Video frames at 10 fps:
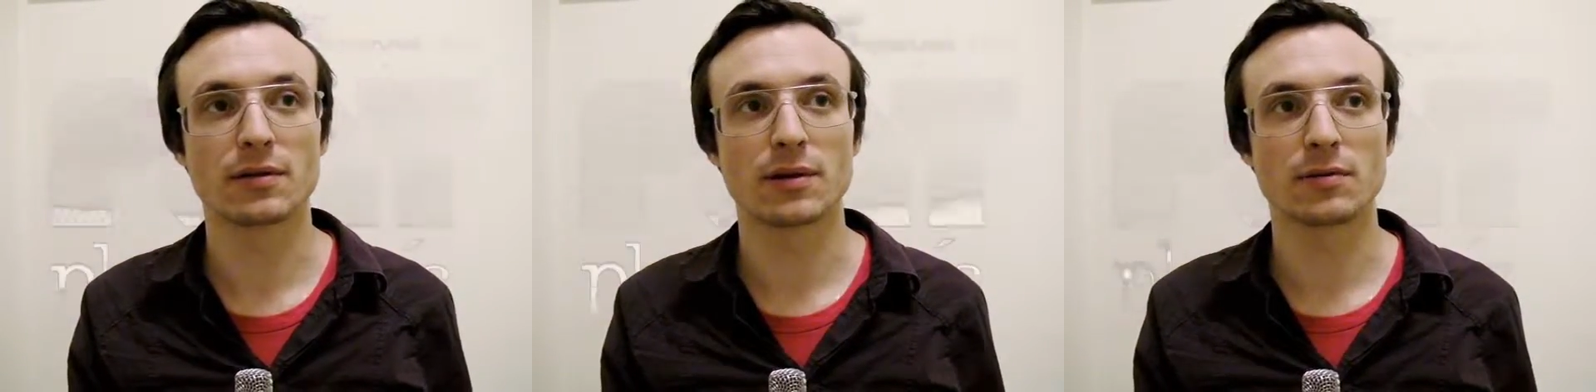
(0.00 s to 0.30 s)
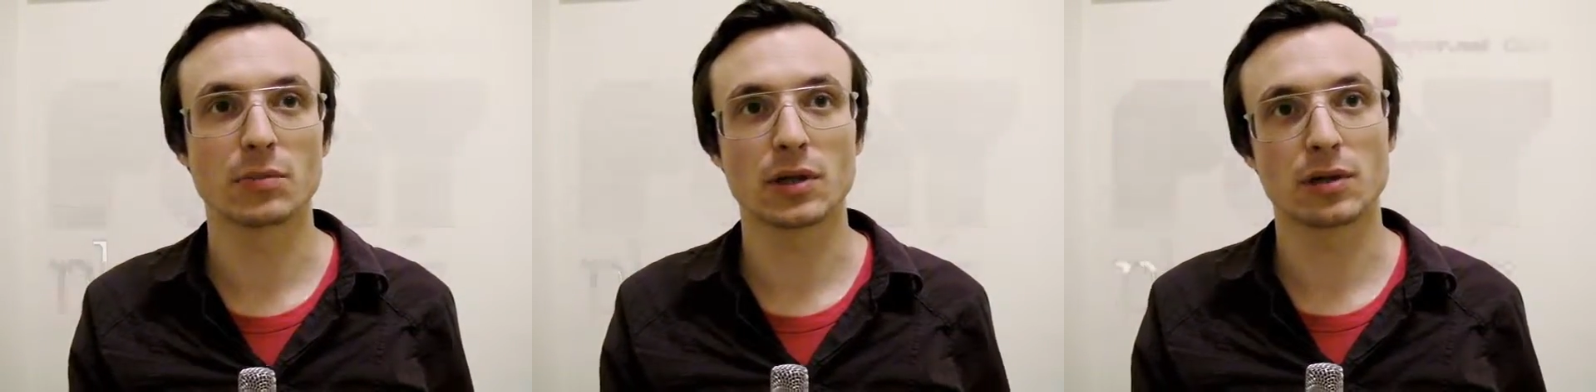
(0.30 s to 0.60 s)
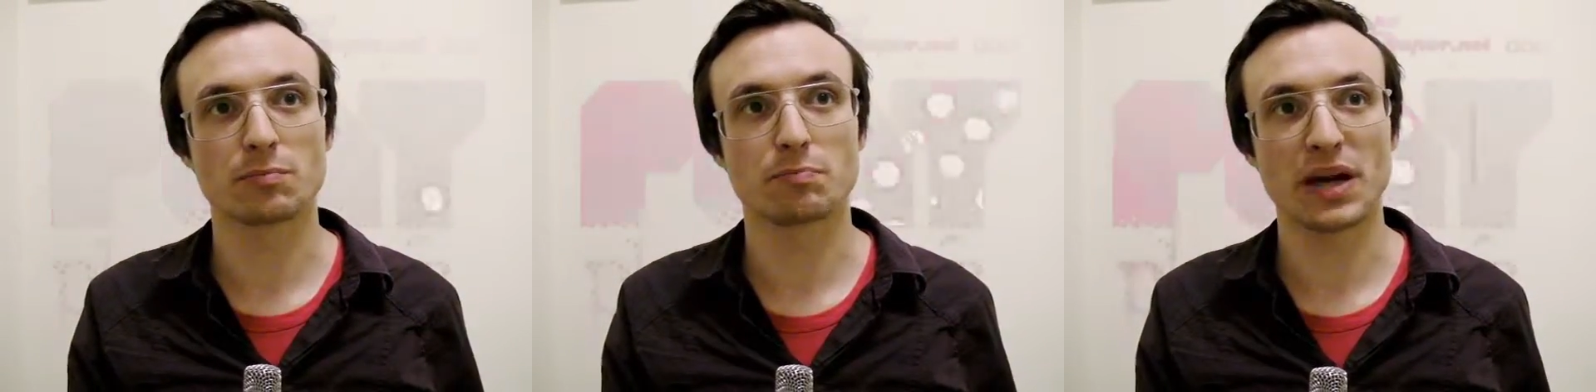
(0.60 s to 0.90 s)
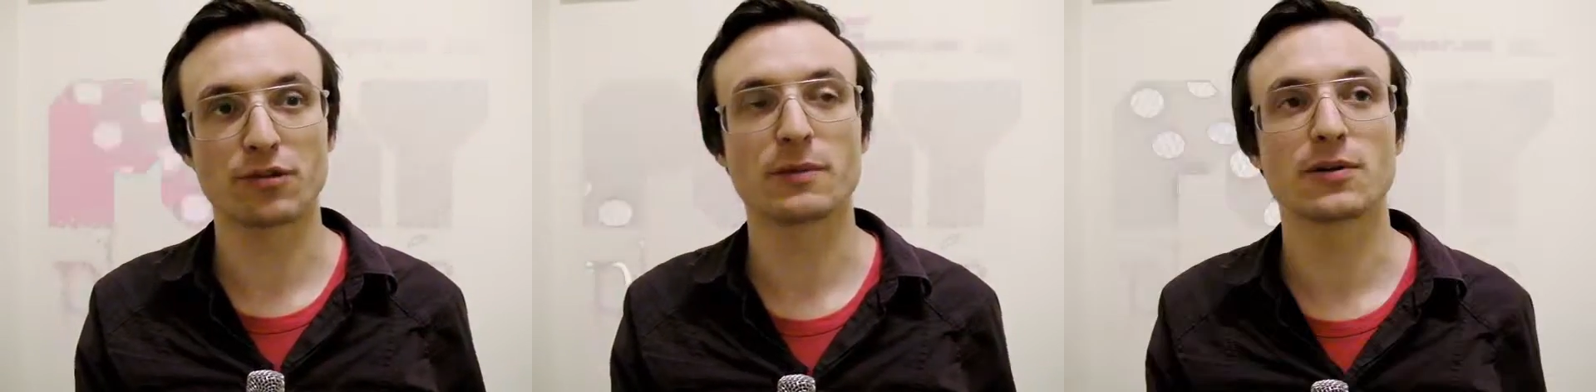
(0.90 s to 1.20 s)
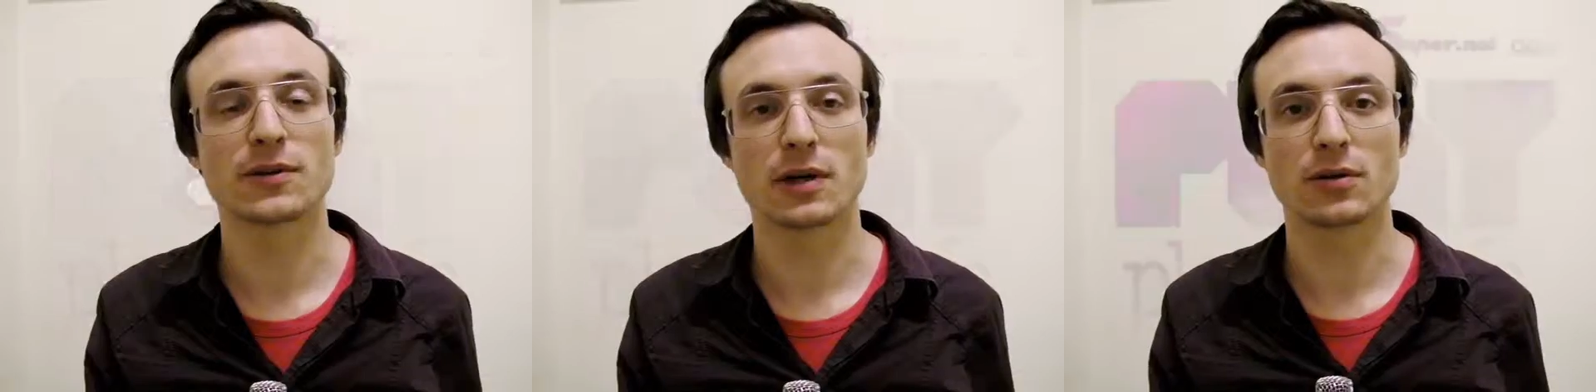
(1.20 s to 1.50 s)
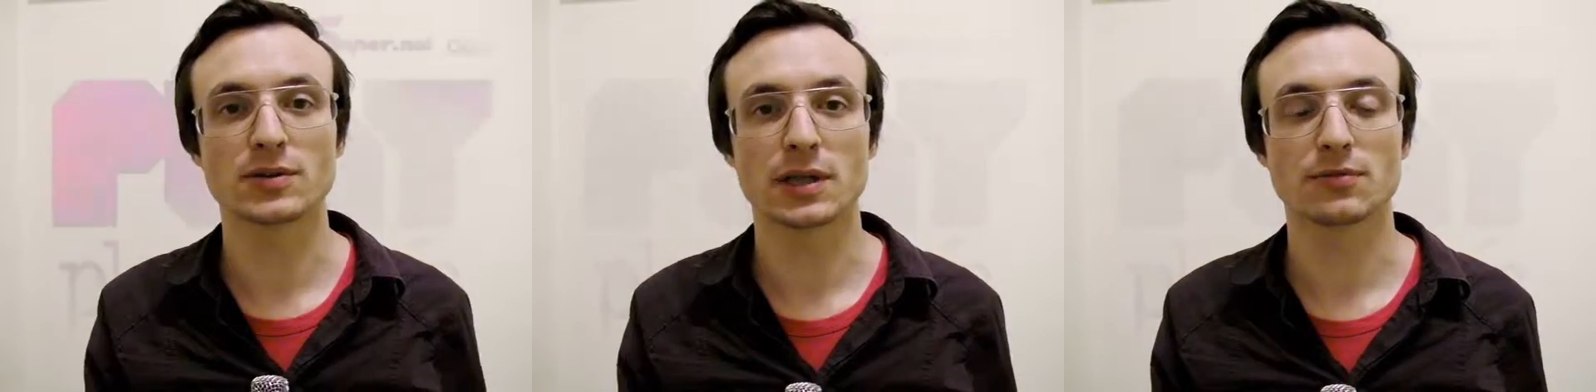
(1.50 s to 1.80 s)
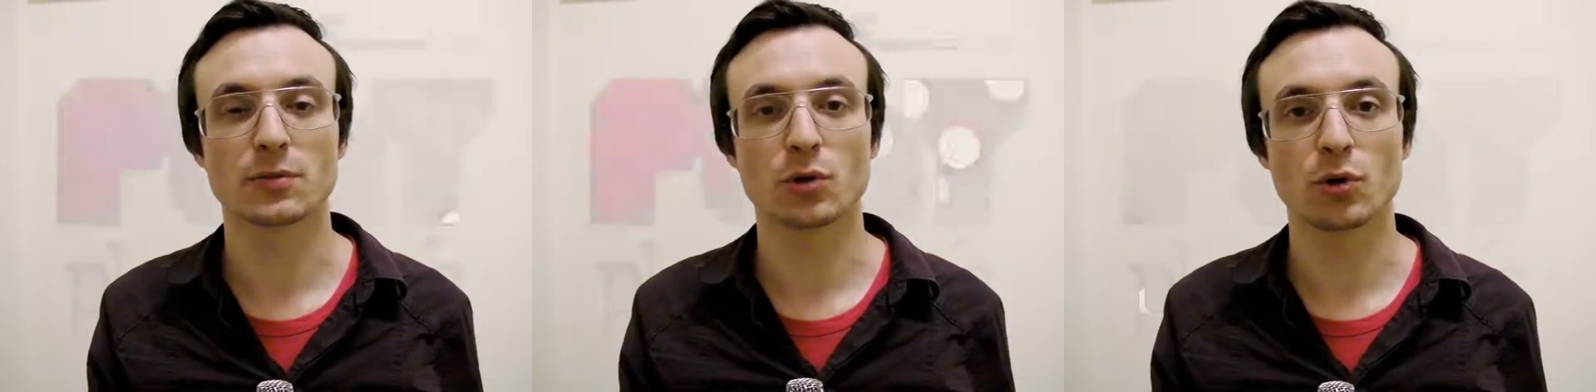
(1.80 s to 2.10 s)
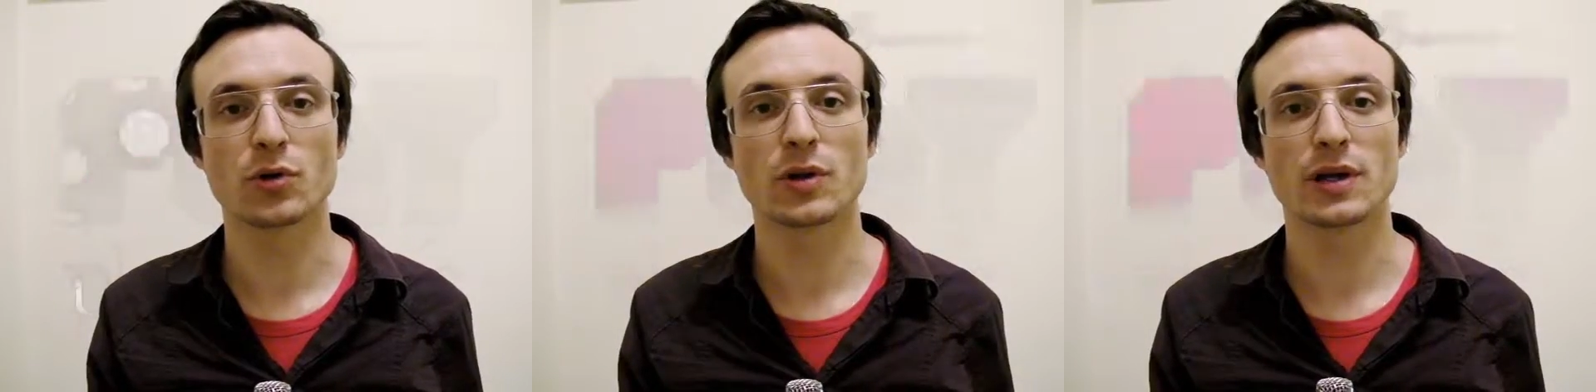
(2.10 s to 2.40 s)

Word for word: die man da beispielhaft herausgreifen könnte,